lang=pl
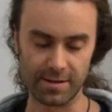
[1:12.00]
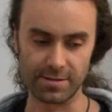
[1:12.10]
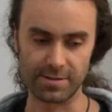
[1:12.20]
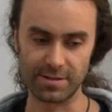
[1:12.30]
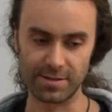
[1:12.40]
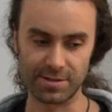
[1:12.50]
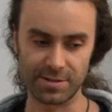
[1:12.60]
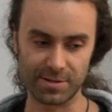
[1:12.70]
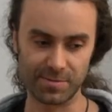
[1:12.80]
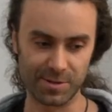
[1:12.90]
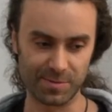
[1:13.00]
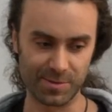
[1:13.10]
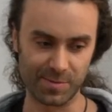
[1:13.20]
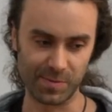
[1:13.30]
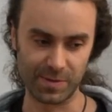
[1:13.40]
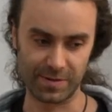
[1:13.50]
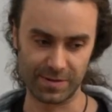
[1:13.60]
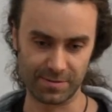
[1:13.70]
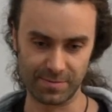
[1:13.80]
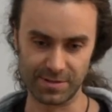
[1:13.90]
Jeszcze jedna rzecz taka mi się przypomniała,
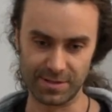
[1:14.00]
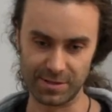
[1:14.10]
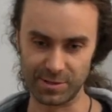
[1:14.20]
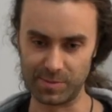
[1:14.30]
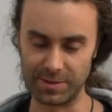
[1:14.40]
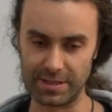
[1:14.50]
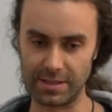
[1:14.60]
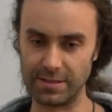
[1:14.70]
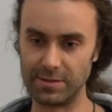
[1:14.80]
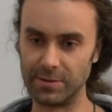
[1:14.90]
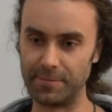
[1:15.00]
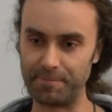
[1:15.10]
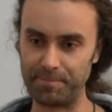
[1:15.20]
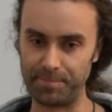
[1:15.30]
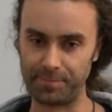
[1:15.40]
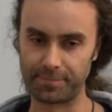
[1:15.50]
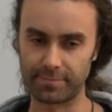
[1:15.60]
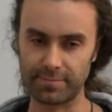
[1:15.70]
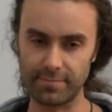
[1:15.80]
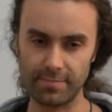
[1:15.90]
jak mi zadałeś to pytanie, to
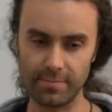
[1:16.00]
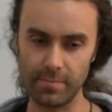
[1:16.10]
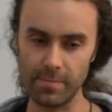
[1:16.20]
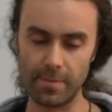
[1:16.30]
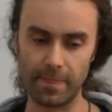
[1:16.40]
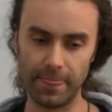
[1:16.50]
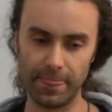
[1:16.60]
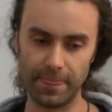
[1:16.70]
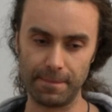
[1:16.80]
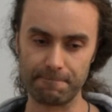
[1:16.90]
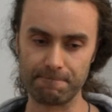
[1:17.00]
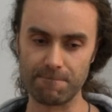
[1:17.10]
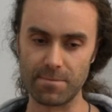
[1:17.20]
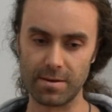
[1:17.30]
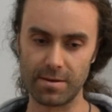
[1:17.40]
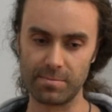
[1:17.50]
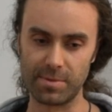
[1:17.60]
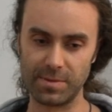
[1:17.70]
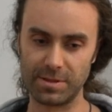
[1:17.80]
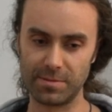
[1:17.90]
mm,
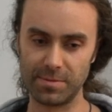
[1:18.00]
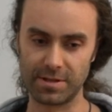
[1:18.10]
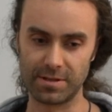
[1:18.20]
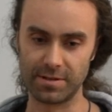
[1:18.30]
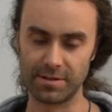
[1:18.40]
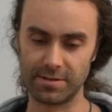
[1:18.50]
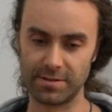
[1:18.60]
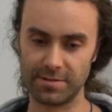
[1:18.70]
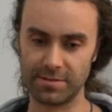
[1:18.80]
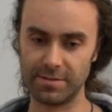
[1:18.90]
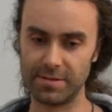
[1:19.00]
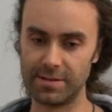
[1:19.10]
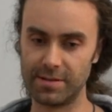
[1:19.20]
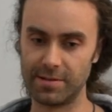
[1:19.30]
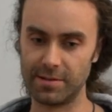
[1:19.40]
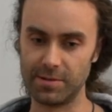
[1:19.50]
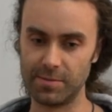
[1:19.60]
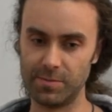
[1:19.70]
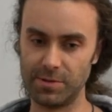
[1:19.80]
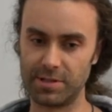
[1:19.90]
pamiętam jak y,
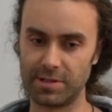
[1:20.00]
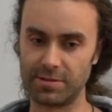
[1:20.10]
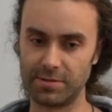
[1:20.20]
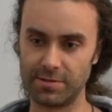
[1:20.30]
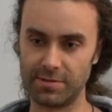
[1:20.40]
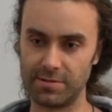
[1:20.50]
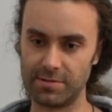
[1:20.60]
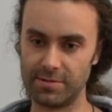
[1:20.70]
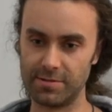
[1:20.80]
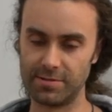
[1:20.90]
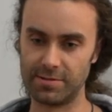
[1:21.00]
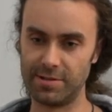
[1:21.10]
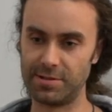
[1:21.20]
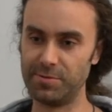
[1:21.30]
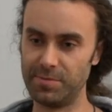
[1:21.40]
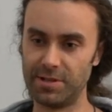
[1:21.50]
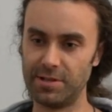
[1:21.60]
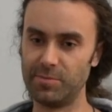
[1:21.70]
mój tato zlecił mnie i